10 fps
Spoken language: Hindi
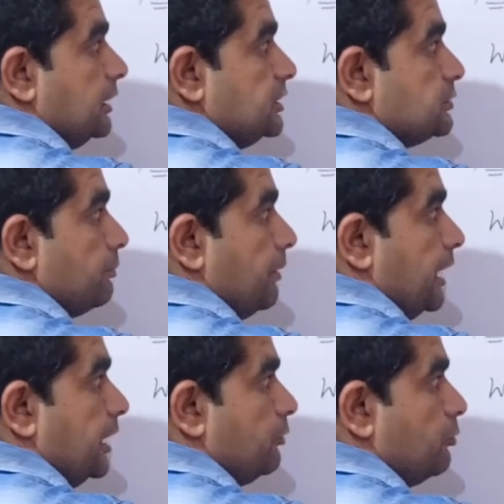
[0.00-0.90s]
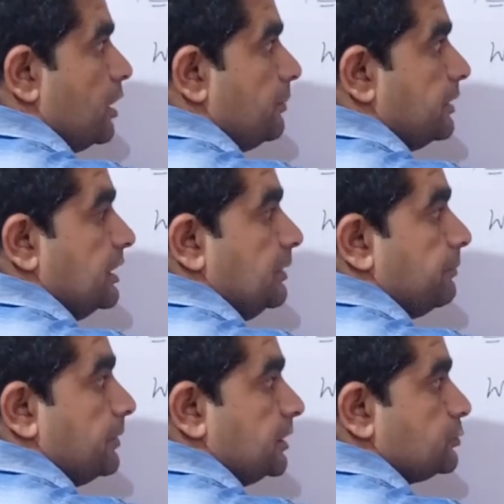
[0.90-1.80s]
इस मैन वाब की
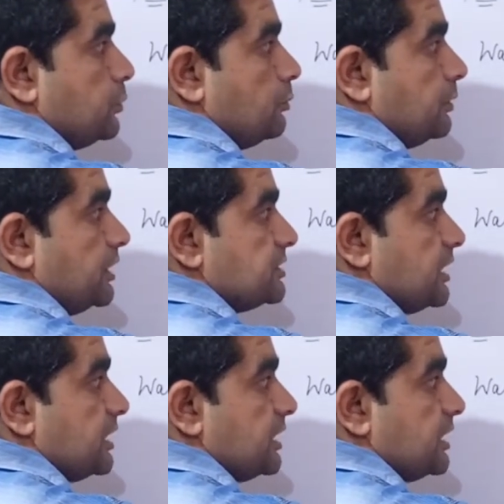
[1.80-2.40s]
फर्स्ट फॉर्म के